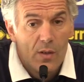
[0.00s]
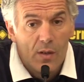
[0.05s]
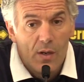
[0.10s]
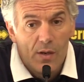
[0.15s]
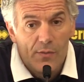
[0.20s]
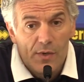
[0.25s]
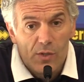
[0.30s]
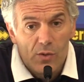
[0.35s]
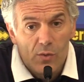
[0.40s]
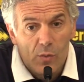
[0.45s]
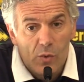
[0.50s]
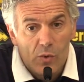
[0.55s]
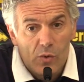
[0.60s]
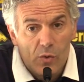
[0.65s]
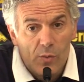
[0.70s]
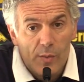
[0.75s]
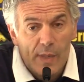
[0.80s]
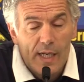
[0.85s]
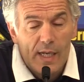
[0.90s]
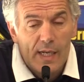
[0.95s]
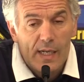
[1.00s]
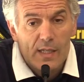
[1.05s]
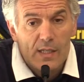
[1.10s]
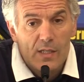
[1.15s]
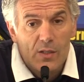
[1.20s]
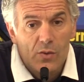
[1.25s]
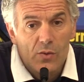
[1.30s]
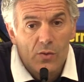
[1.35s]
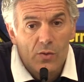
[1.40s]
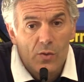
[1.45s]
ha fatto molto bene
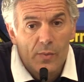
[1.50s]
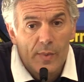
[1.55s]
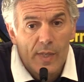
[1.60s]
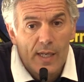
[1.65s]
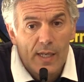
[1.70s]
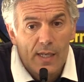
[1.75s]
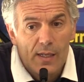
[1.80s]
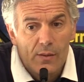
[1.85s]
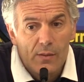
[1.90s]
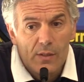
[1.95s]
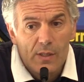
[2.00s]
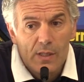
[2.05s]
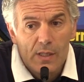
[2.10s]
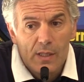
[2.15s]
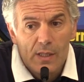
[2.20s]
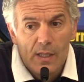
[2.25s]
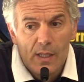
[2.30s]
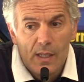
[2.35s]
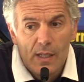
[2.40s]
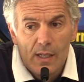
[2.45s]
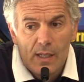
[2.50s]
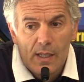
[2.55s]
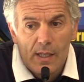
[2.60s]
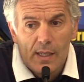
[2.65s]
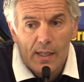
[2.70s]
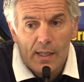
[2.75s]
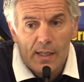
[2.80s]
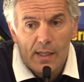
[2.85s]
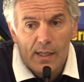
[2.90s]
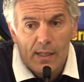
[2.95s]
secondo me, quindi
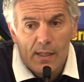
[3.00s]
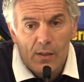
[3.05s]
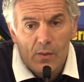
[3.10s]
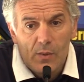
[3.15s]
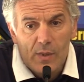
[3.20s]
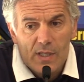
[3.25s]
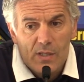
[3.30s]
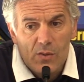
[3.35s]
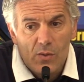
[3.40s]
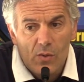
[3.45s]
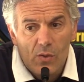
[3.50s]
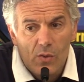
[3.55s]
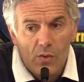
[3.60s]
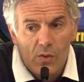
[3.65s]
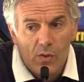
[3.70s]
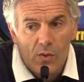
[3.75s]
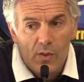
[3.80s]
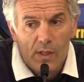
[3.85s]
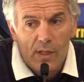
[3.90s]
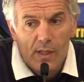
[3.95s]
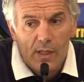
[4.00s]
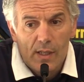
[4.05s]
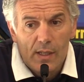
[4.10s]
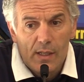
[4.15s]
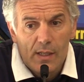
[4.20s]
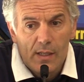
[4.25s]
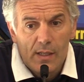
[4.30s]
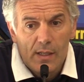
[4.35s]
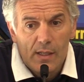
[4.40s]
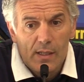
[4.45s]
eh, questo
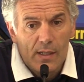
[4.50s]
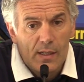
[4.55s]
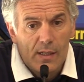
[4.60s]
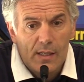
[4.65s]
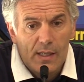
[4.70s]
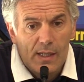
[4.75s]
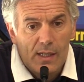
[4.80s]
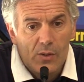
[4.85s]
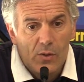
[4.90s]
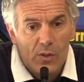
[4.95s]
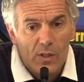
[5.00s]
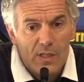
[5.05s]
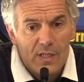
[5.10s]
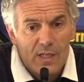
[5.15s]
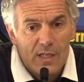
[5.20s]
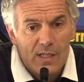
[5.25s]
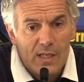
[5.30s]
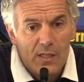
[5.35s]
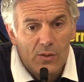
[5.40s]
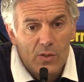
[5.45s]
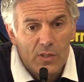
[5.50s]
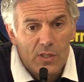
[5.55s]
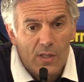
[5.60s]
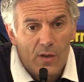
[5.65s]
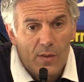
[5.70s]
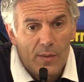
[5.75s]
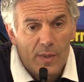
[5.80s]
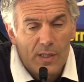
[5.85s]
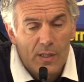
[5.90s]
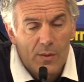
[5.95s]
eh, credo che sia stato
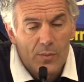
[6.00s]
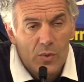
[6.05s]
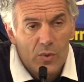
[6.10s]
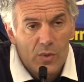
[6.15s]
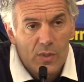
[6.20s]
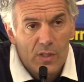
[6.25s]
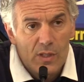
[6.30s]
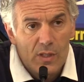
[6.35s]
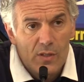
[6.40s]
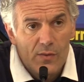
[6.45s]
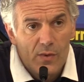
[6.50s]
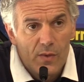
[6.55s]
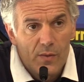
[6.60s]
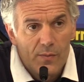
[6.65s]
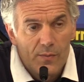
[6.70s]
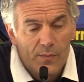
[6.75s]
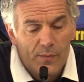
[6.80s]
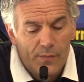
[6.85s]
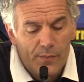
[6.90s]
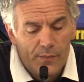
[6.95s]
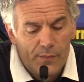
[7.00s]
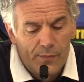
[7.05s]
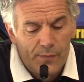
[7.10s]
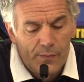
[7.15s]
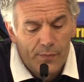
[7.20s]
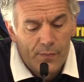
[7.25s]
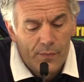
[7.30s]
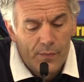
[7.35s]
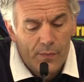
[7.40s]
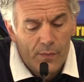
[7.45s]
estremamente positivo.
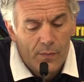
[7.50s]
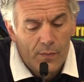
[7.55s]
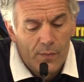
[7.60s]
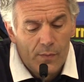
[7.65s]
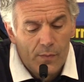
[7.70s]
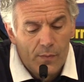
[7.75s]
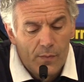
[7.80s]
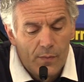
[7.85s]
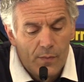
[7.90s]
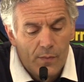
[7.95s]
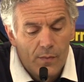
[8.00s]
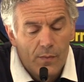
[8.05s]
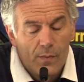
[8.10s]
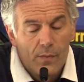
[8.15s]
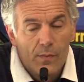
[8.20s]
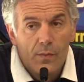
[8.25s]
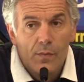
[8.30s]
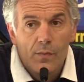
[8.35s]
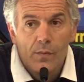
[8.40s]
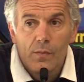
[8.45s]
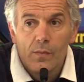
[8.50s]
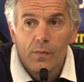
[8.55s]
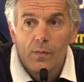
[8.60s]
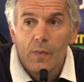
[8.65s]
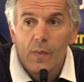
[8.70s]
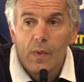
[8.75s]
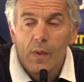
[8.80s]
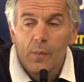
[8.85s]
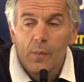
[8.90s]
Mister, buongiorno.